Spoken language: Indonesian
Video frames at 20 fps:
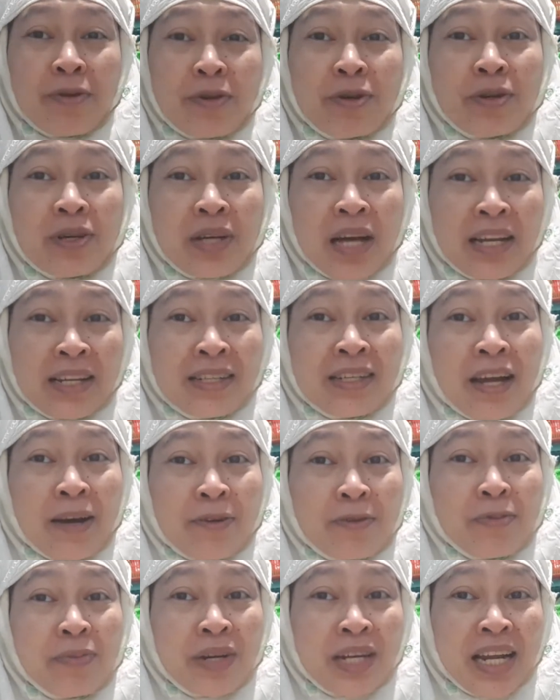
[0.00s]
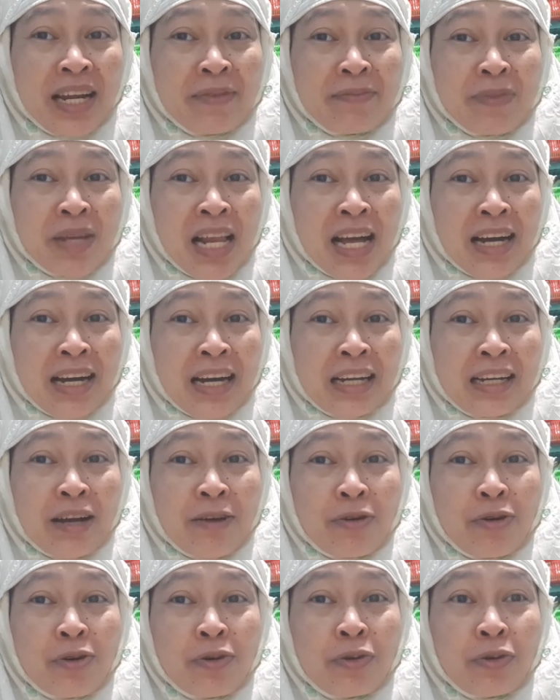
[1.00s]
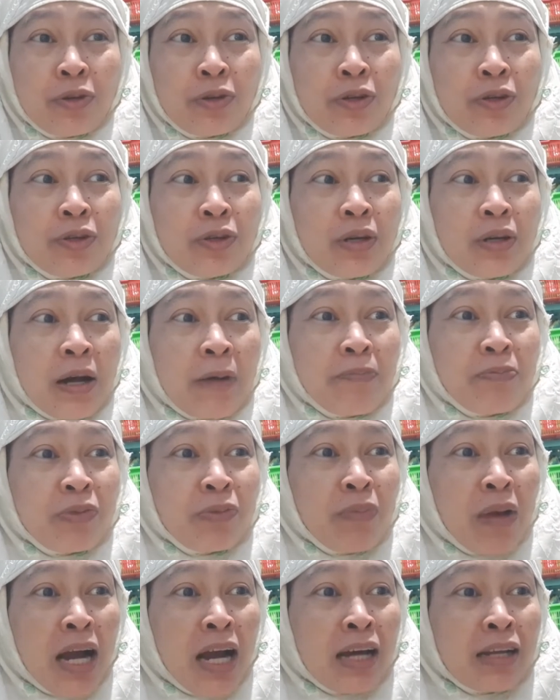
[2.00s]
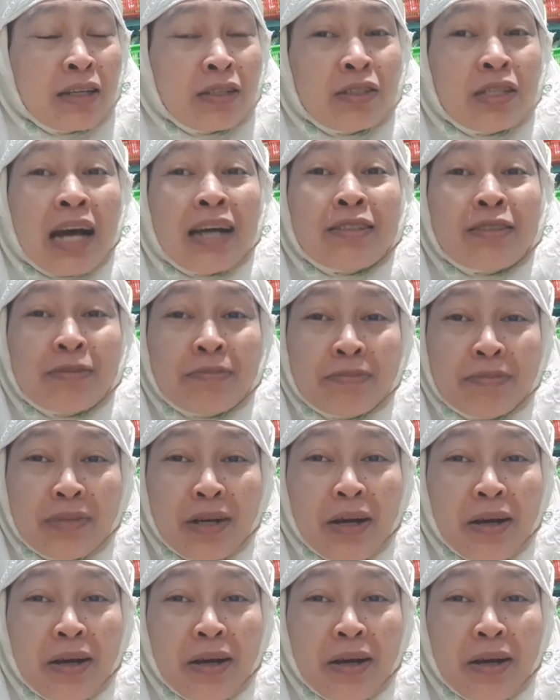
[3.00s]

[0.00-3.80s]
aku kalian aku pernah bilang kan aku makan asem